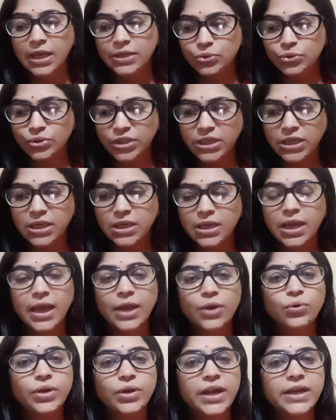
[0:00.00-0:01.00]
तो देखिए
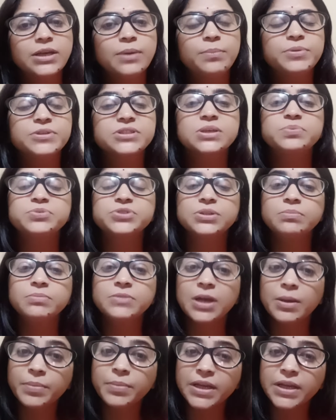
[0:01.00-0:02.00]
एकोनाइट का प्रिस्क्रिप्शन हम
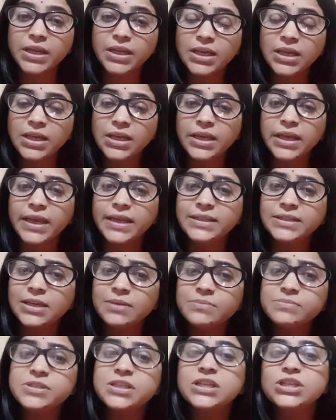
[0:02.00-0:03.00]
कब करेंगे
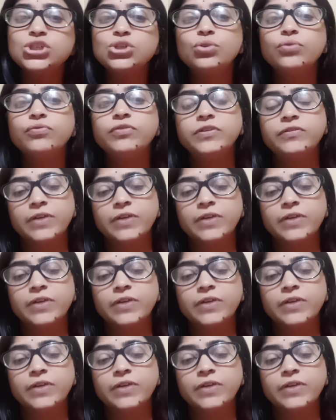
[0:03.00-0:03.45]
एकदम से किसी को फीवर